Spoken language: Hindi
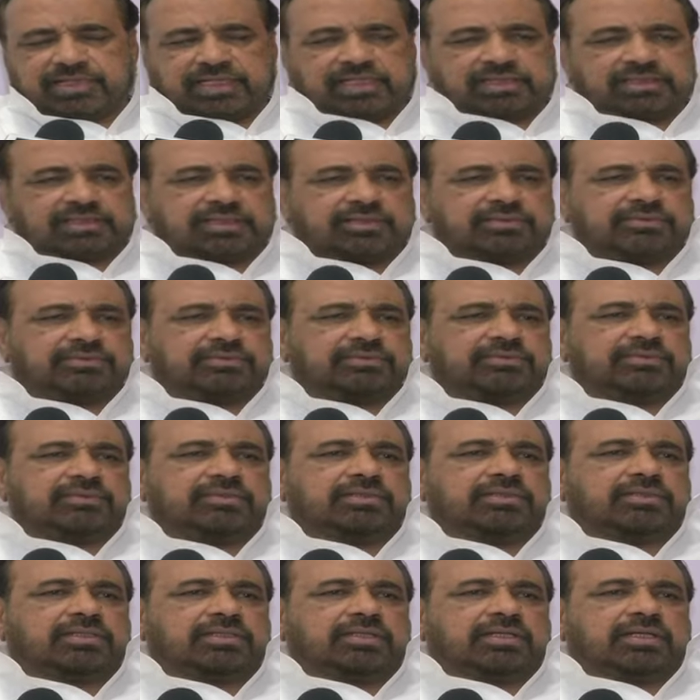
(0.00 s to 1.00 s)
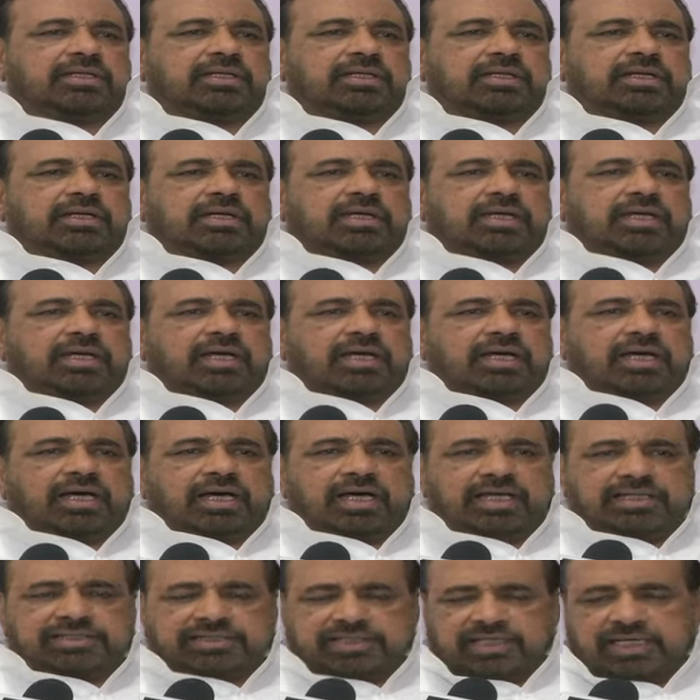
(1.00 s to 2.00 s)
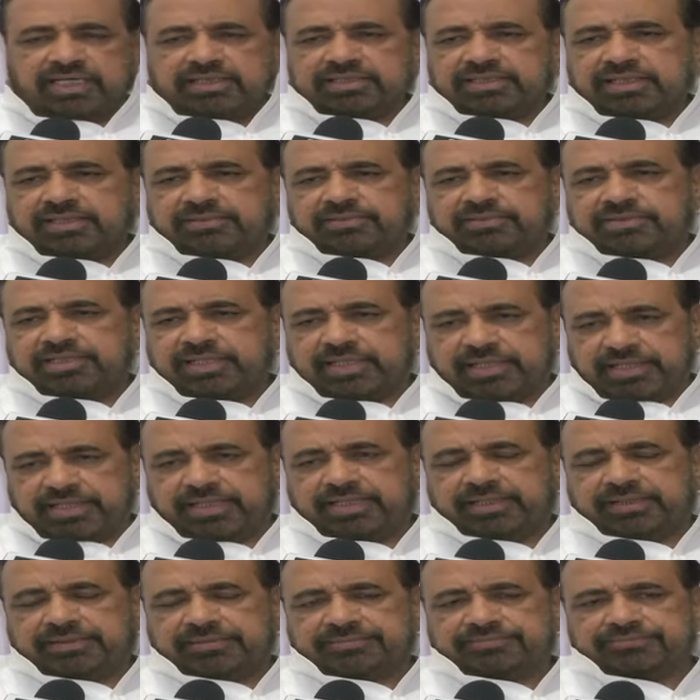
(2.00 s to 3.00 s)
चाहता हूँ आज जहाँ तक विषय है